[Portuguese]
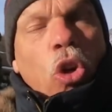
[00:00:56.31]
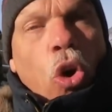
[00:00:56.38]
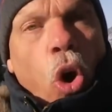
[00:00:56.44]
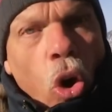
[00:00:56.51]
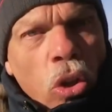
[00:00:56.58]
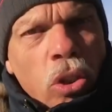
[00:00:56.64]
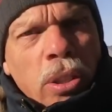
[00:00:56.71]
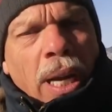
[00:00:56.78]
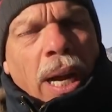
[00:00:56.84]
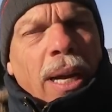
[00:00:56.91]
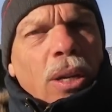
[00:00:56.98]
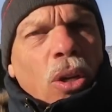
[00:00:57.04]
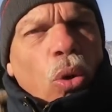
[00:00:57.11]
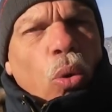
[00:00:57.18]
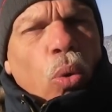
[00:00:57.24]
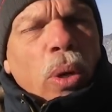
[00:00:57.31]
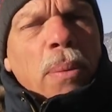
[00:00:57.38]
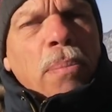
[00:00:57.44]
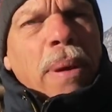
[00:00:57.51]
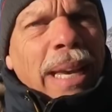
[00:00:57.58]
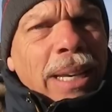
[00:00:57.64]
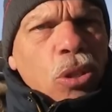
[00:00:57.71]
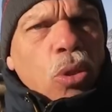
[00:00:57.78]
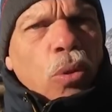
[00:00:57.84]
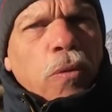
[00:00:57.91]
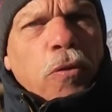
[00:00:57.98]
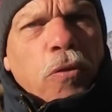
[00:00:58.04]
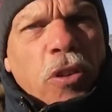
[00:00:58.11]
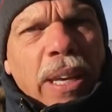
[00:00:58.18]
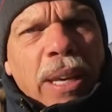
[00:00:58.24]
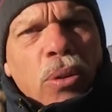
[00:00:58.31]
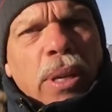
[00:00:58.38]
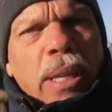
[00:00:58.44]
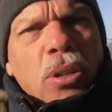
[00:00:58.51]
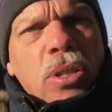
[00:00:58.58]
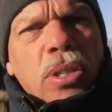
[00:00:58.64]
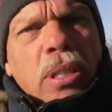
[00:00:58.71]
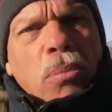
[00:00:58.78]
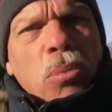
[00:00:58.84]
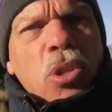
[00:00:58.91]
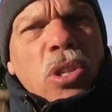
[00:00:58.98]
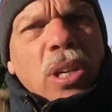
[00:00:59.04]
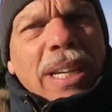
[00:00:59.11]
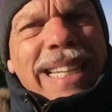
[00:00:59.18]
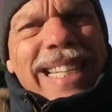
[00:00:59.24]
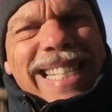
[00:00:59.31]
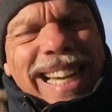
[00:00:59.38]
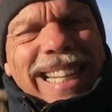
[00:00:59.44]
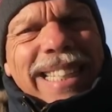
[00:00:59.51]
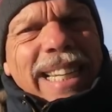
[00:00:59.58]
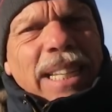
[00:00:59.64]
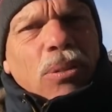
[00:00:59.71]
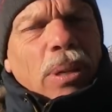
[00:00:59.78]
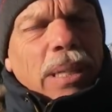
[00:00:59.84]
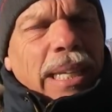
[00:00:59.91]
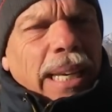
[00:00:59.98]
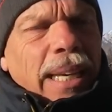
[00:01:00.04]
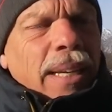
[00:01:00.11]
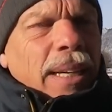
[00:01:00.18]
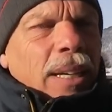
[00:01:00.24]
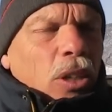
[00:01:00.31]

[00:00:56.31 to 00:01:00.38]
contra o imenso frio que nós estamos sentindo aqui